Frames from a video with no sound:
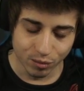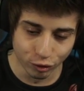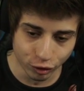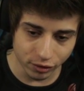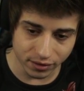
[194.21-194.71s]

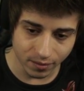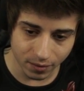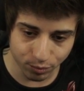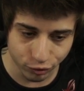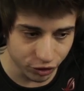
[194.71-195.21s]
Bu
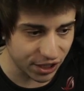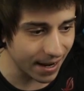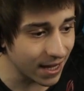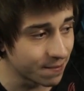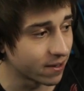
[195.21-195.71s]
bunu
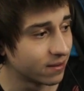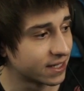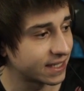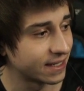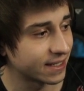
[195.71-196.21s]
şey de
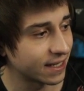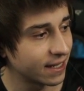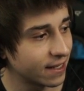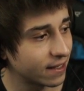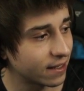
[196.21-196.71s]
yapabilirsiniz.
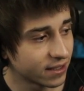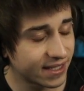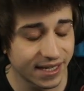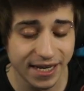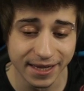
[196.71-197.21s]
Hani
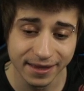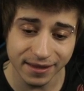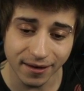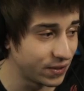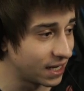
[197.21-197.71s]
skin
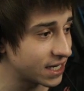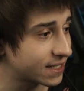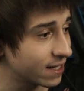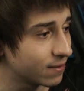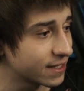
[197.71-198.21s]

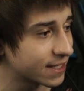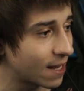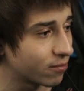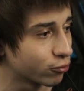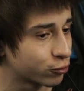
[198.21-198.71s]
birleştirebiliriz
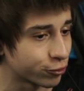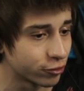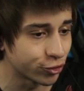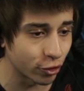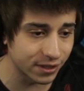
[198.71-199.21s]
abi bu
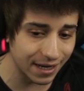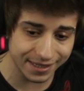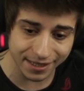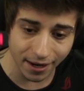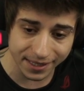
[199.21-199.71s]
turuncu özler
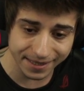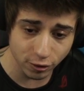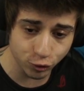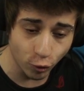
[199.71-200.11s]
sayesinde.